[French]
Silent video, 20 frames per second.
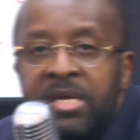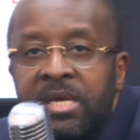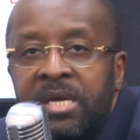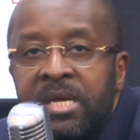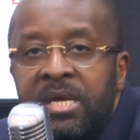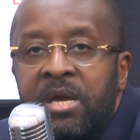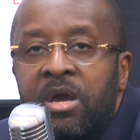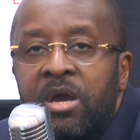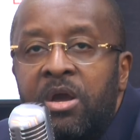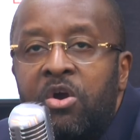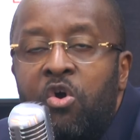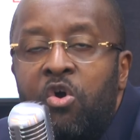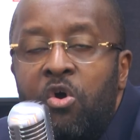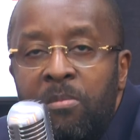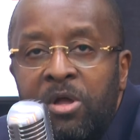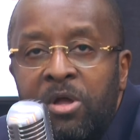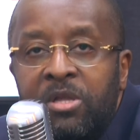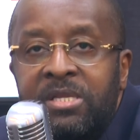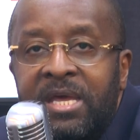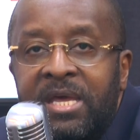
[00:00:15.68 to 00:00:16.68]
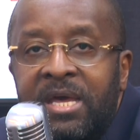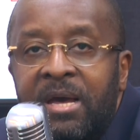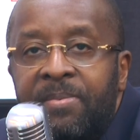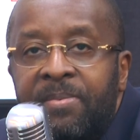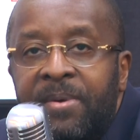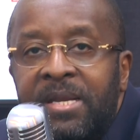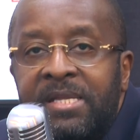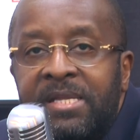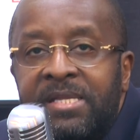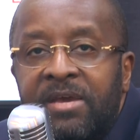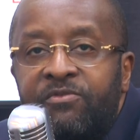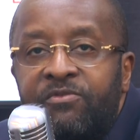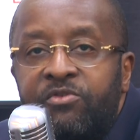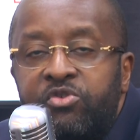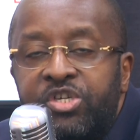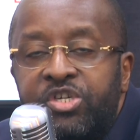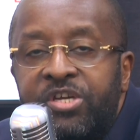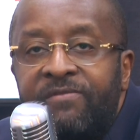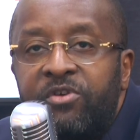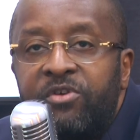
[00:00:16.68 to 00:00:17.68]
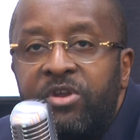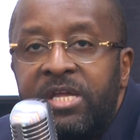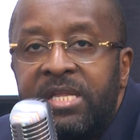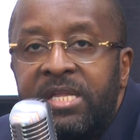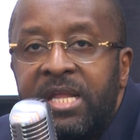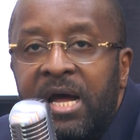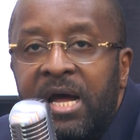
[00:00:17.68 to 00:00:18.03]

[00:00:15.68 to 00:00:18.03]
Mais aussi, commentaire après l'interview du chef de